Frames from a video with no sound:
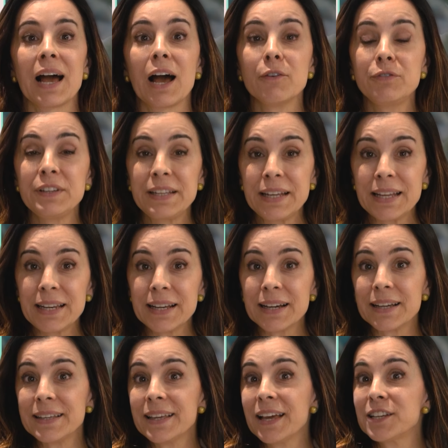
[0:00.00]
A
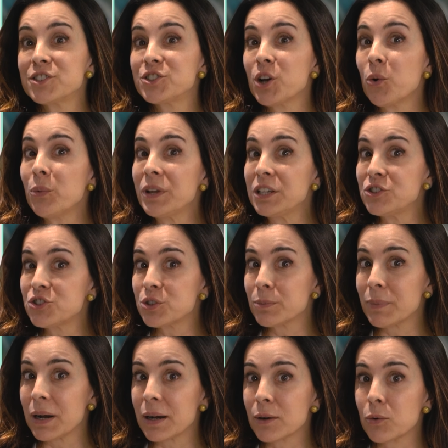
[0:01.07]
virilha e a região
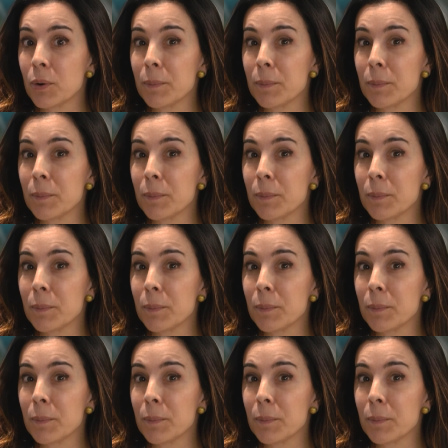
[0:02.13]
íntima,